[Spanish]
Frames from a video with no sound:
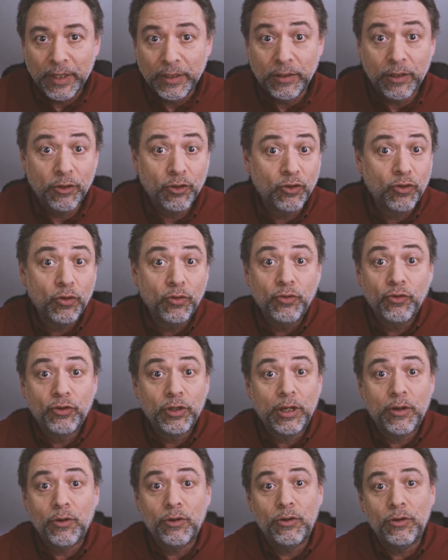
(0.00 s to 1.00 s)
Si yo soy un
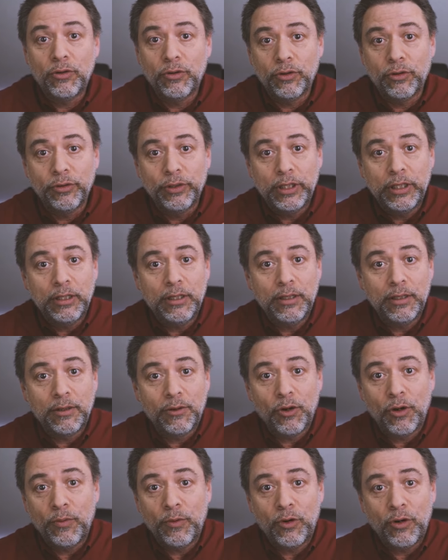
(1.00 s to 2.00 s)
psicólogo y
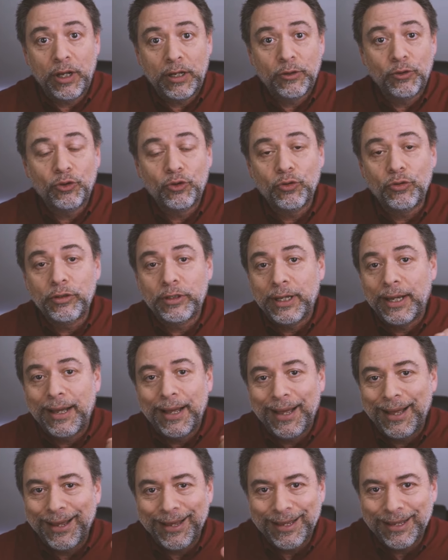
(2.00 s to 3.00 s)
cobro la
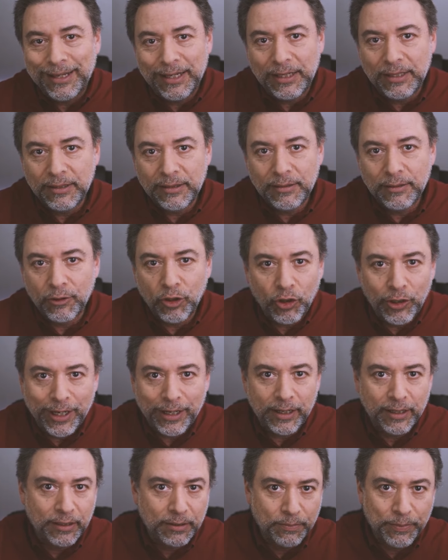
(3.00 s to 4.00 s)
consulta a X
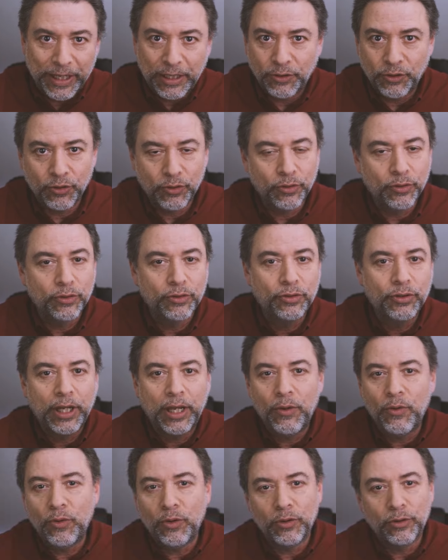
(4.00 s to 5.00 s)
dólares, pesos,
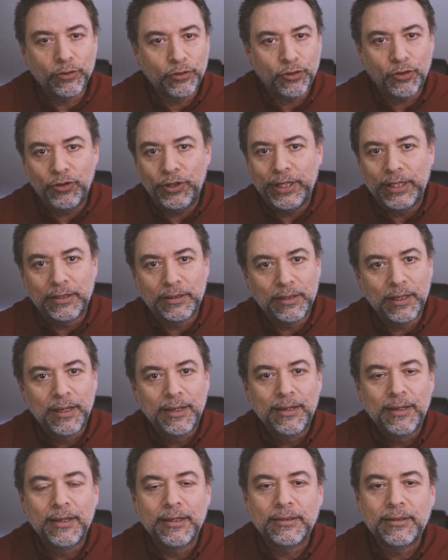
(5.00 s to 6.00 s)
euros, soles,
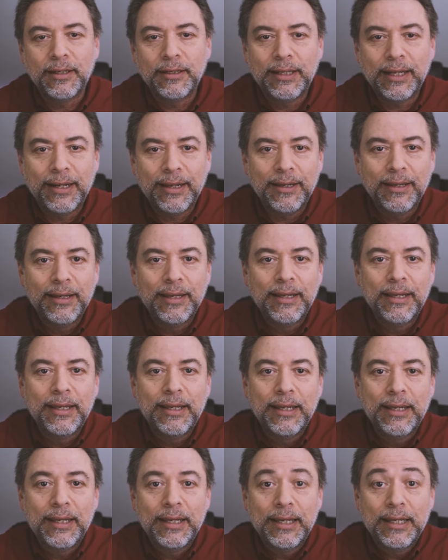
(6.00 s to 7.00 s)
etc.,
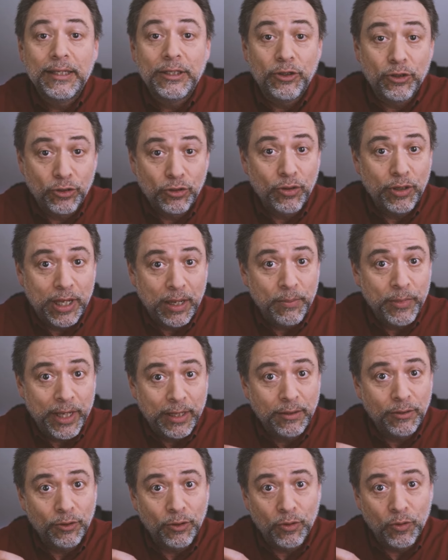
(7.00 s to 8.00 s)
yo estoy
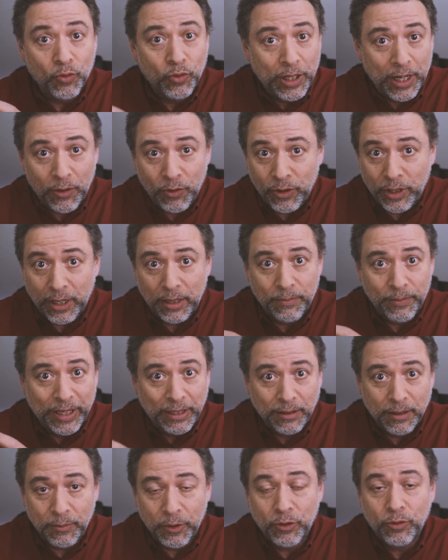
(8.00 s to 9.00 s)
cambiando una hora,
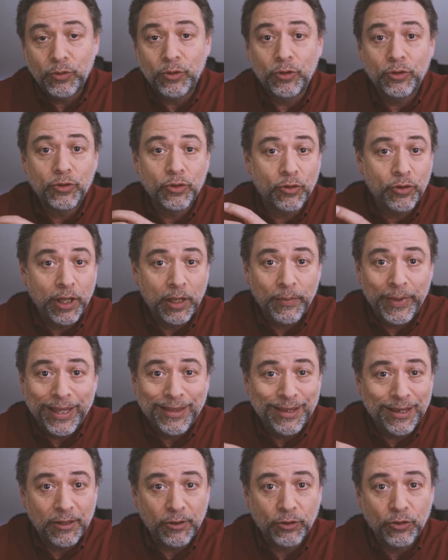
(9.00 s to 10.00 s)
20 minutos, hora y
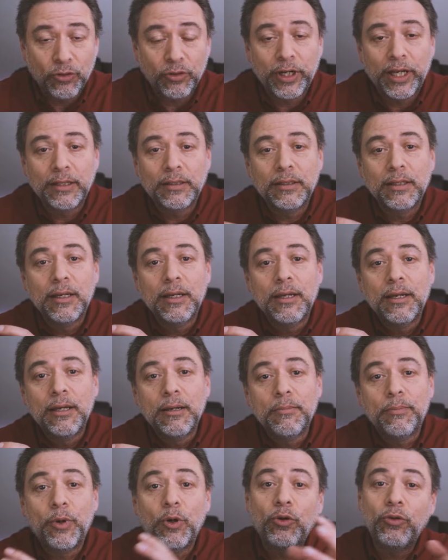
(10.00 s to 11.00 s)
media, dos horas,
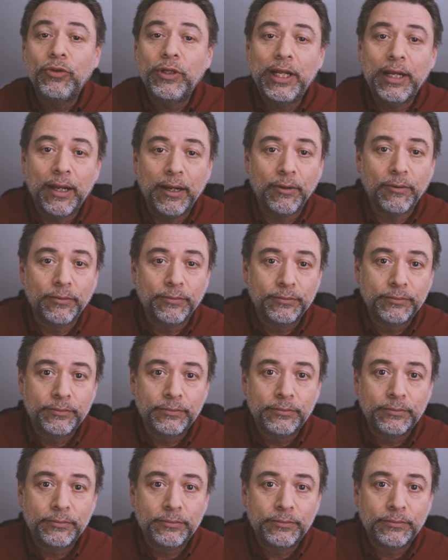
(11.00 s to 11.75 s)
por un dinero.